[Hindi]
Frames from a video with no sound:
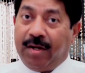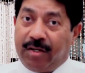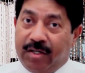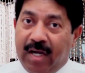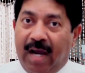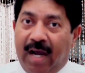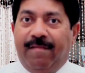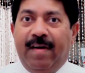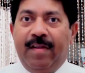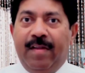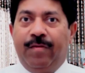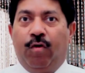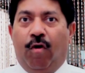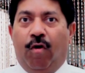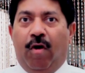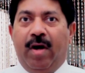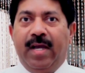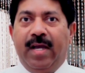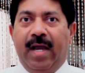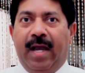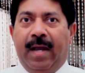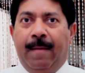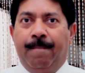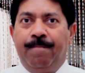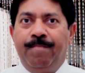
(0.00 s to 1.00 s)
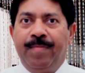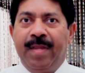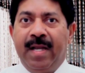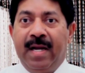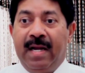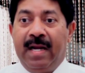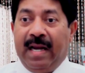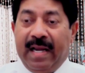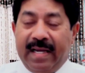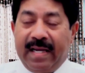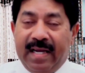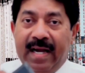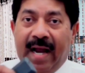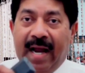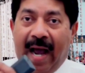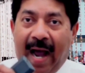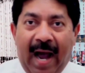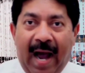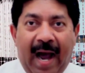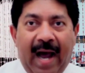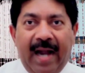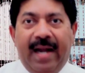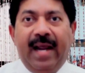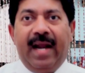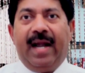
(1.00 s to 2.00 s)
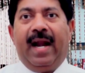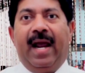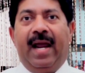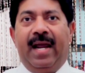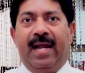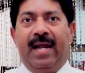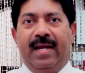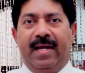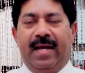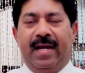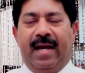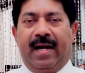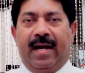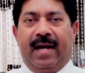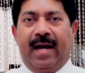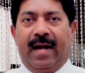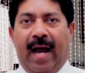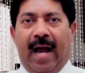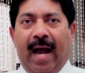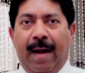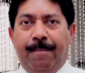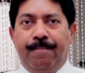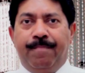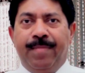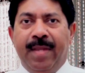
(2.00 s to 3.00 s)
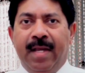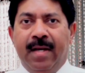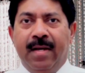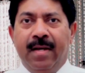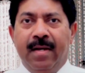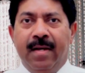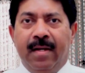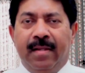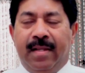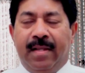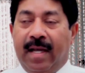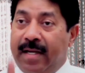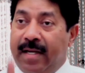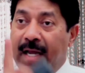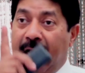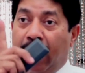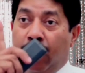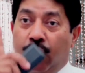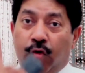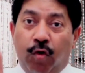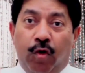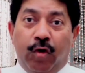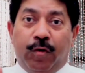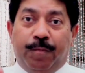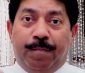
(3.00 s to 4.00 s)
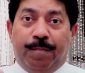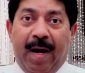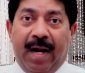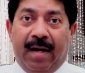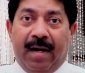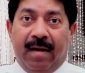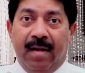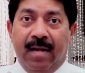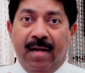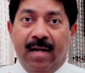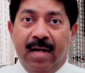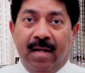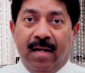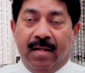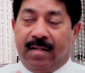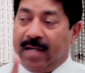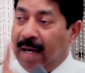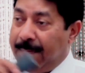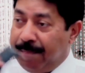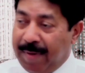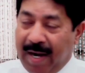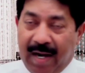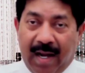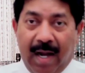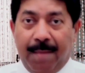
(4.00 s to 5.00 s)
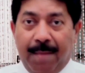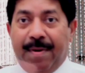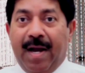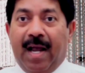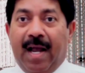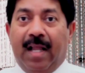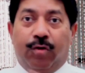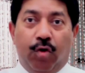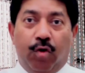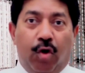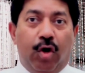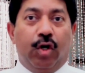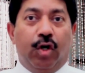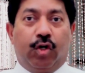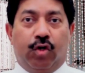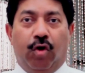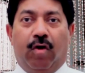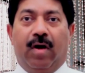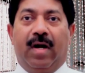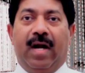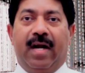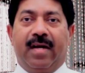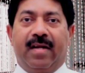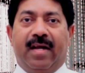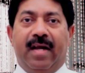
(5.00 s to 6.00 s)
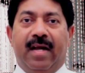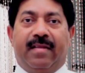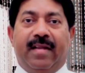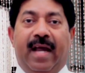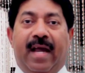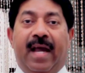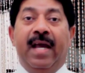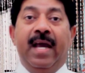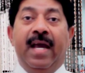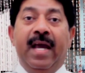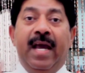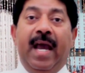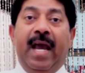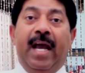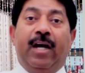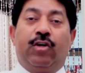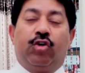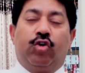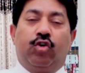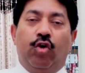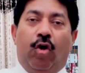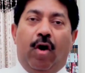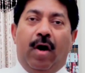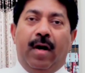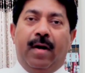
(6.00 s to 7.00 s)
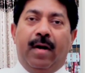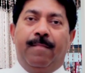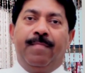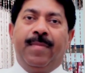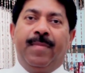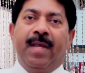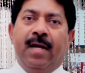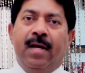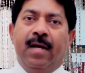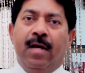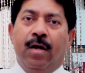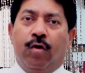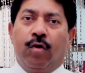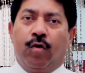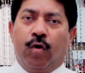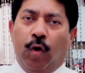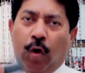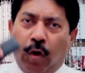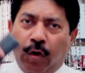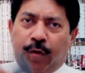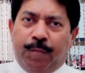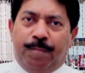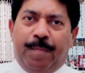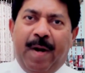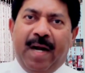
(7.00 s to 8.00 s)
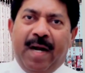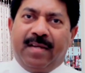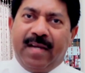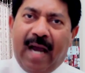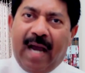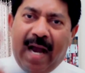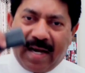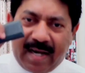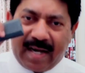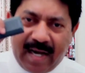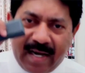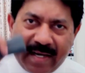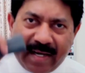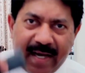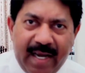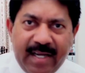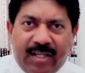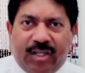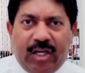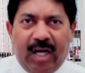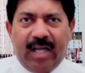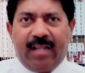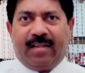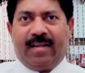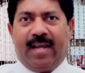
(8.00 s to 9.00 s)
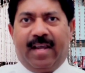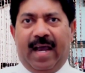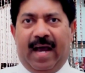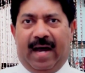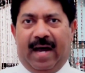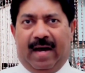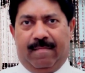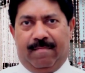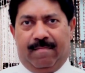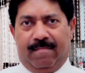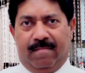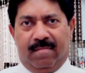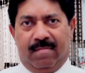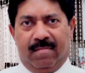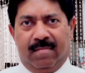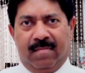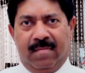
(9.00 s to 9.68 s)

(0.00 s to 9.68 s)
और जयवंत होइए लेकिन हारे रहेंगे अगर आप देखिए क्रूज पर जब अगल बगल दोनों चोर लटके थे एक चोर क्रूज पर जाकर के जीत गया